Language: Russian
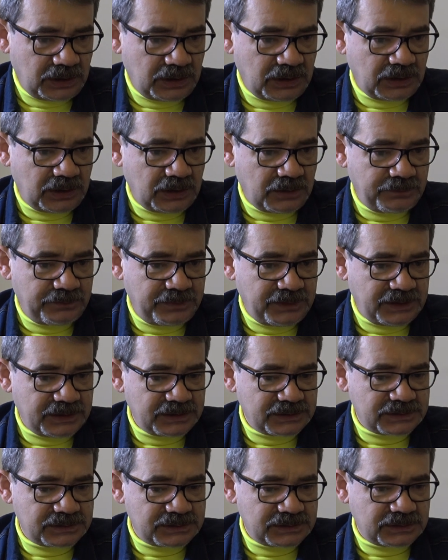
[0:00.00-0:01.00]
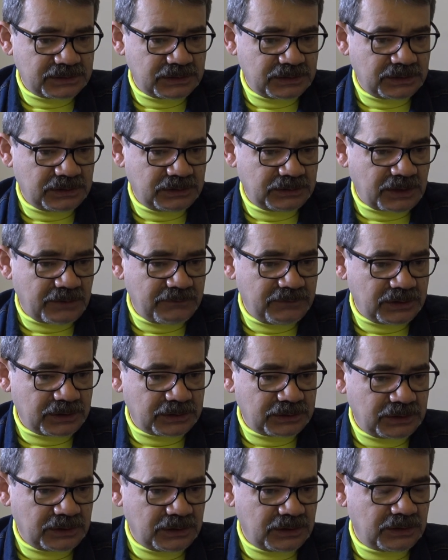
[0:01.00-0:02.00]
а без, э,
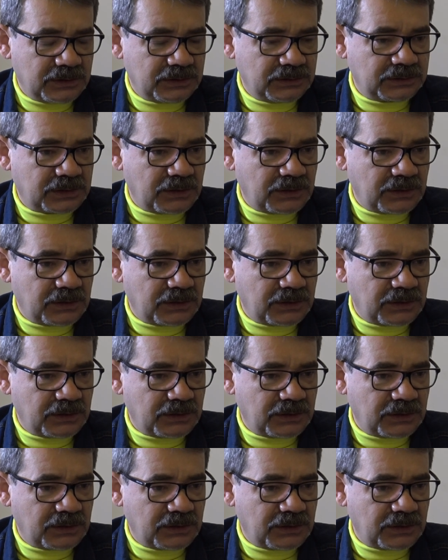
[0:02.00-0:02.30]
наверное,